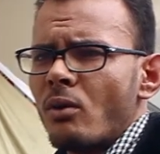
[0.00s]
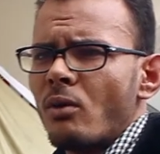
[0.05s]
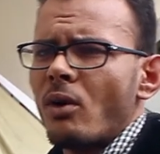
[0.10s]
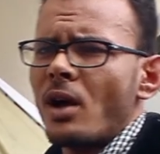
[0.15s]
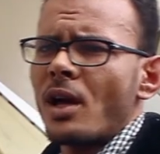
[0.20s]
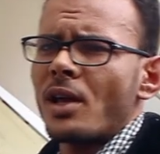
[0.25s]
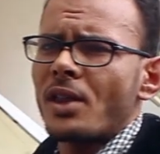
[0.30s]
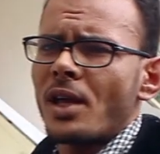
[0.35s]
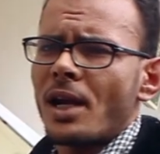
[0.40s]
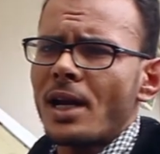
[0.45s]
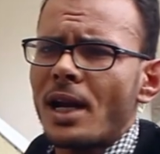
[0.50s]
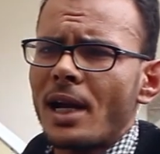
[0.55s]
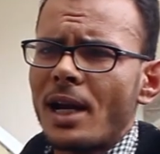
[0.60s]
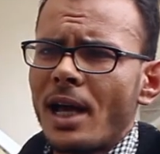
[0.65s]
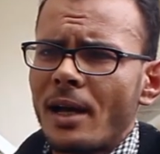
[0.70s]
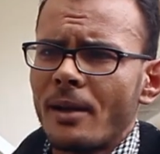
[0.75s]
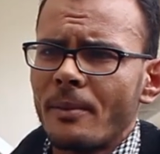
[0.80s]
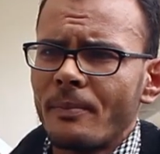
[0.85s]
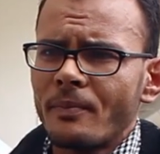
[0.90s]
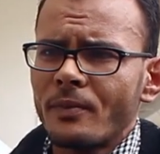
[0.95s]
وهذا لا
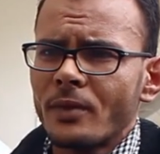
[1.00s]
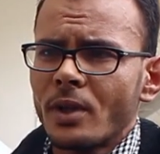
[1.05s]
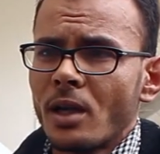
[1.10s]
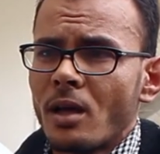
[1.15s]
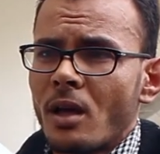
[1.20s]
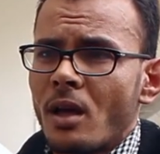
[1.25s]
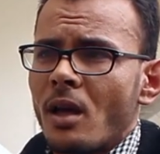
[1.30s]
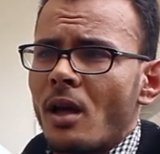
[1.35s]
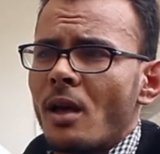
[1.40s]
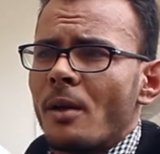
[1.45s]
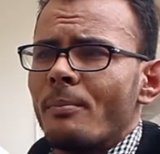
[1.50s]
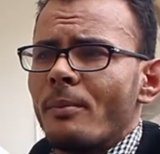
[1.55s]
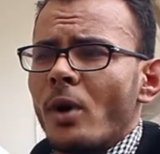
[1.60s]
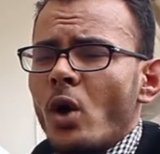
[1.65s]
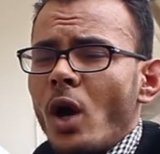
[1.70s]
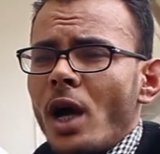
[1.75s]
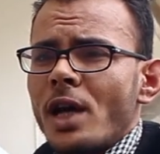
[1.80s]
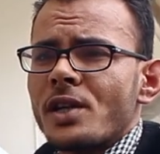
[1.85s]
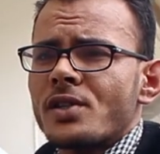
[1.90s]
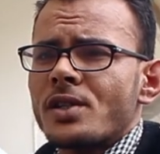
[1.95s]
لا ما
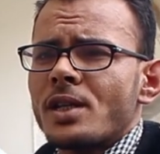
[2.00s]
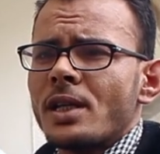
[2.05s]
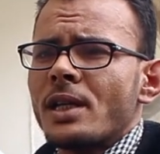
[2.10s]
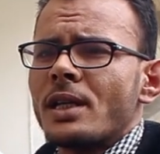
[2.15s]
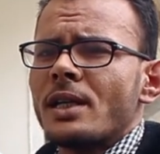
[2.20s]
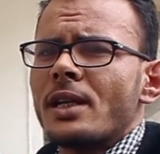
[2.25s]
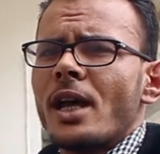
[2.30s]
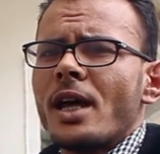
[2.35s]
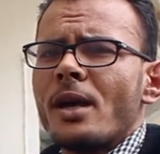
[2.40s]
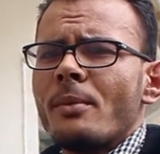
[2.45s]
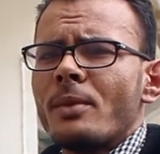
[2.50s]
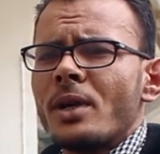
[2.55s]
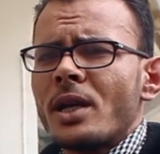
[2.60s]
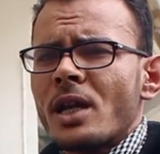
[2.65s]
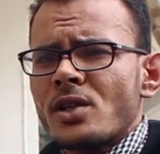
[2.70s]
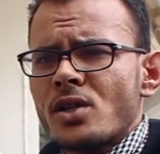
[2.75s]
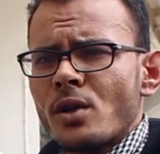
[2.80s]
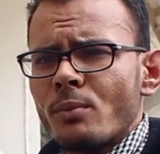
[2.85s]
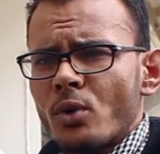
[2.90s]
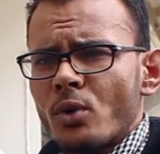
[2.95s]
هو حاجتين يا اما الناس